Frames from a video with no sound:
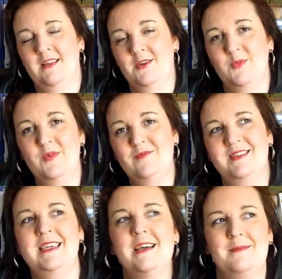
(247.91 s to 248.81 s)
comment vous
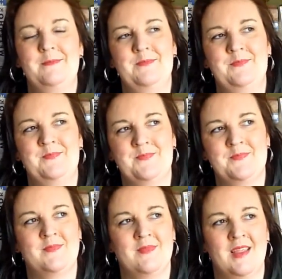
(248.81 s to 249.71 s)
dire
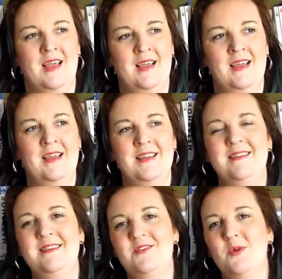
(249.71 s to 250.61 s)

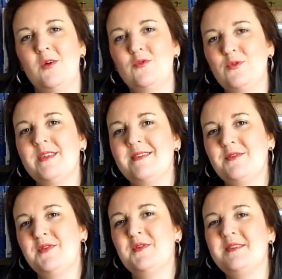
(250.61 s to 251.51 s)
Les histoires autour des
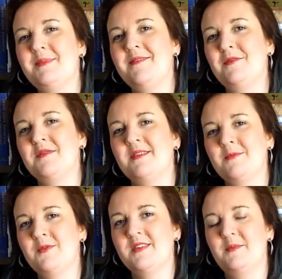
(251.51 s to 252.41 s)
enfants, c'est pas
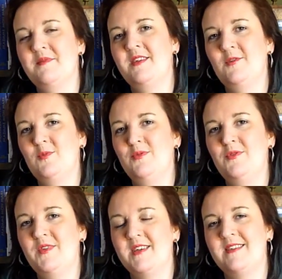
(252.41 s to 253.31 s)
forcément ce qui me fait le
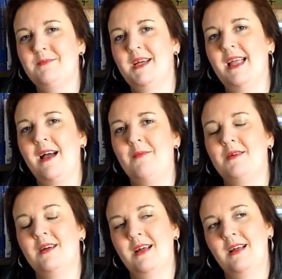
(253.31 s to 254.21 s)
plus verser ma
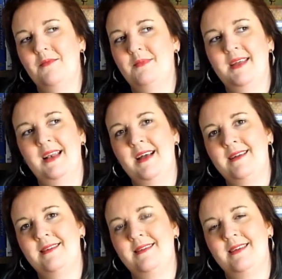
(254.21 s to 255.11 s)
larme, mais
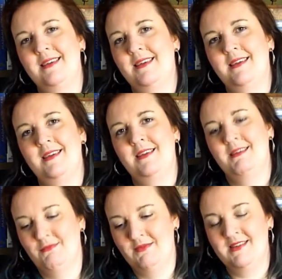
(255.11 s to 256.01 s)
là,
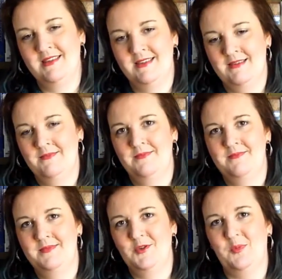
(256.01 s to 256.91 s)
c'est
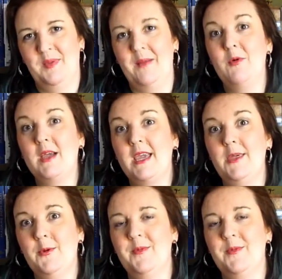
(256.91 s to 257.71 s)
j'en perds mon crayon.